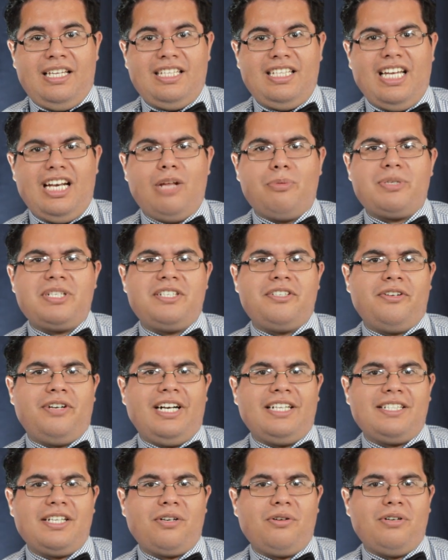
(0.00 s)
y al
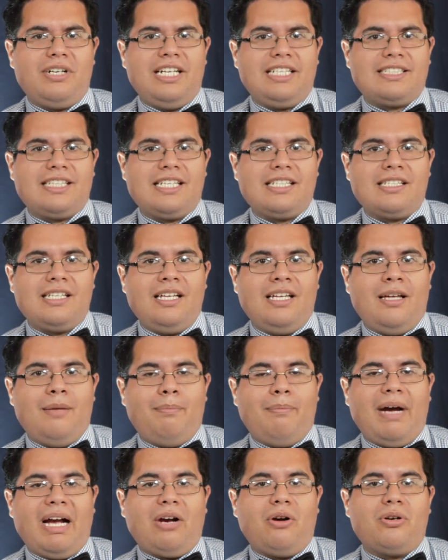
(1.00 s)
obsesionarse con estas,
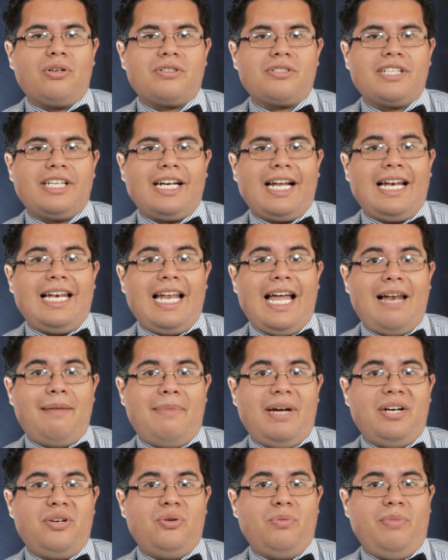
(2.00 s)
va a conocer al
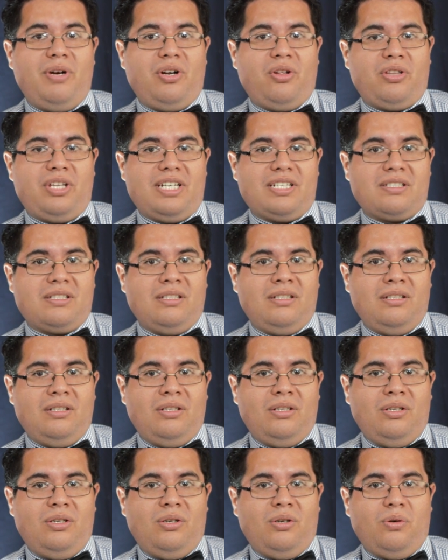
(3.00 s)
alma número 10,
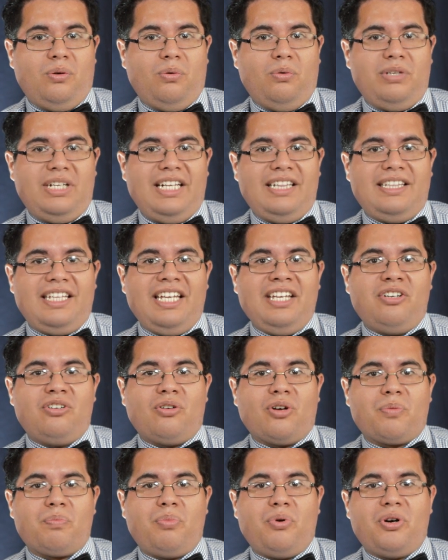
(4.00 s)
un ente
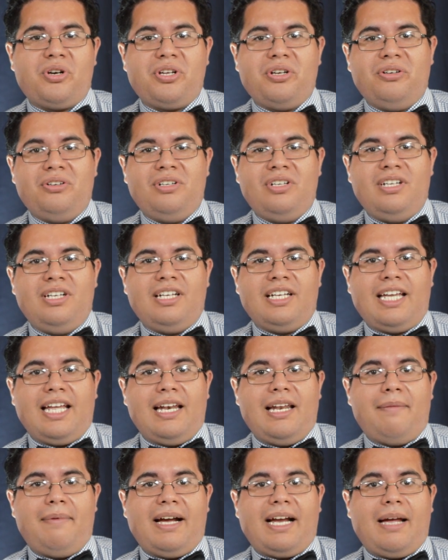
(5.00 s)
incorpóreo
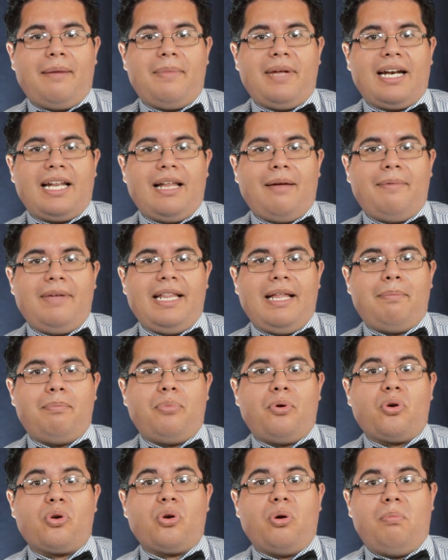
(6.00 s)
que le va a cambiar la
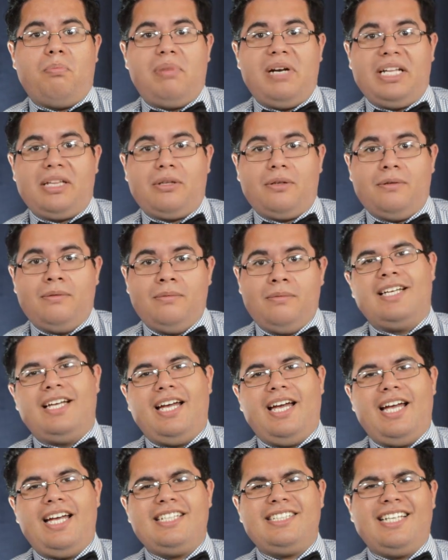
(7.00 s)
vida por completo.
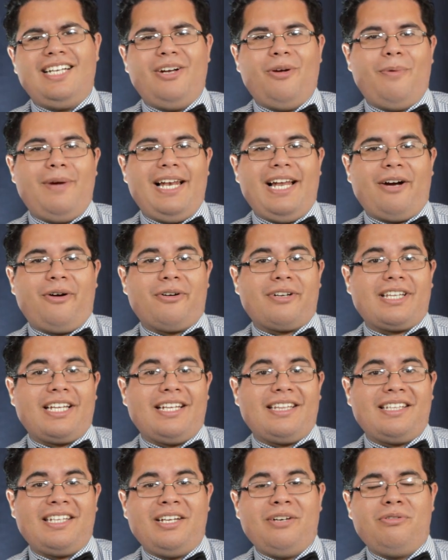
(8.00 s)
Esta novela
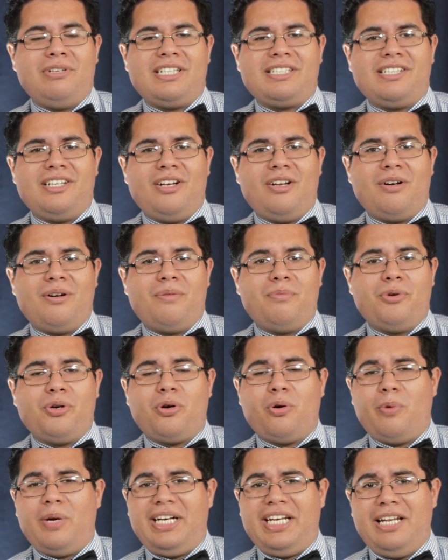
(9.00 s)
corta tiene un estilo muy
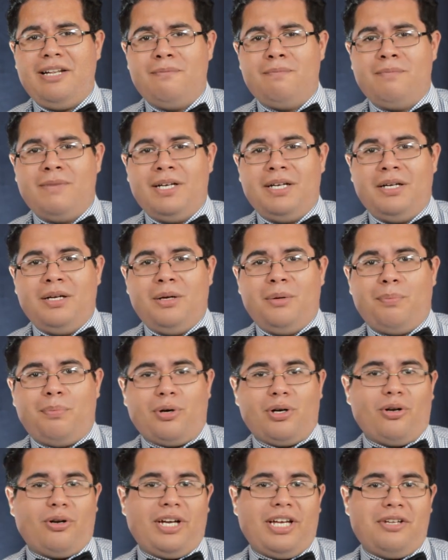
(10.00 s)
juvenil,
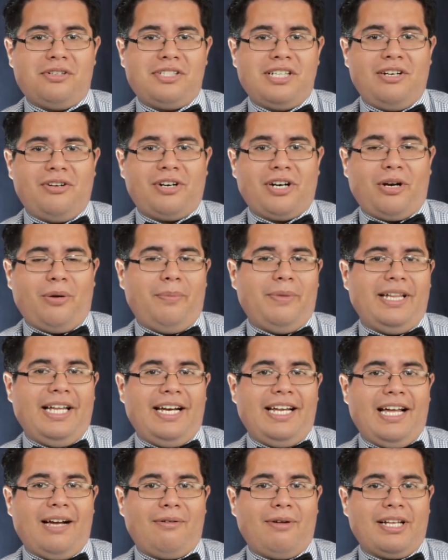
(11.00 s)
por lo que yo se lo
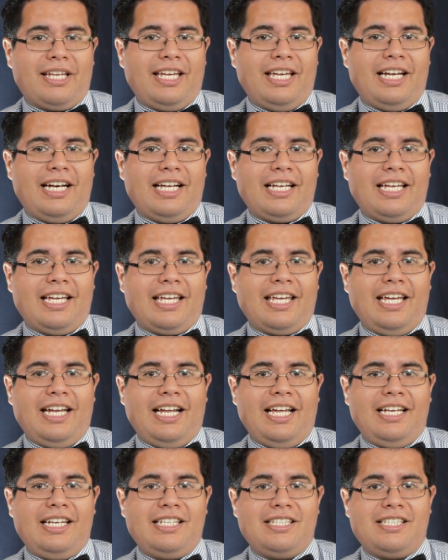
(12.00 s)
recomendaría a cualquiera que
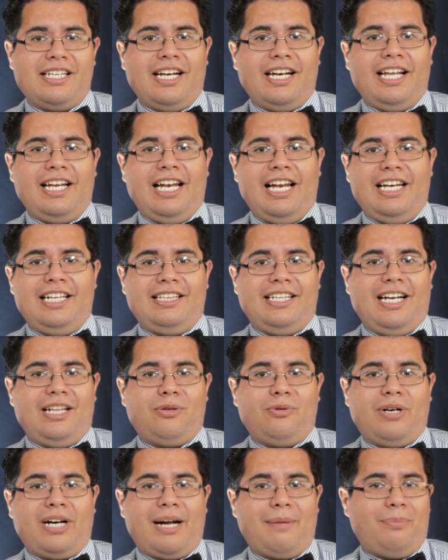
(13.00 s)
quiera iniciar en la
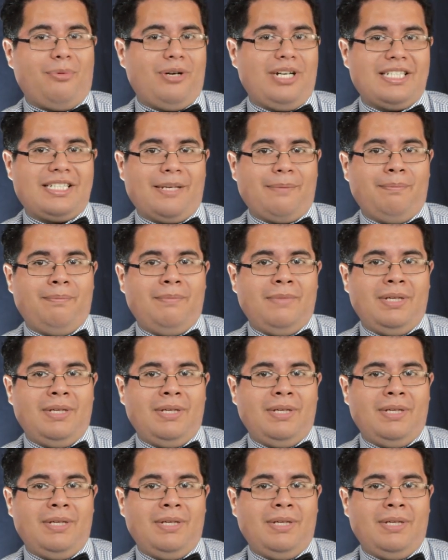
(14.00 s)
literatura japonesa,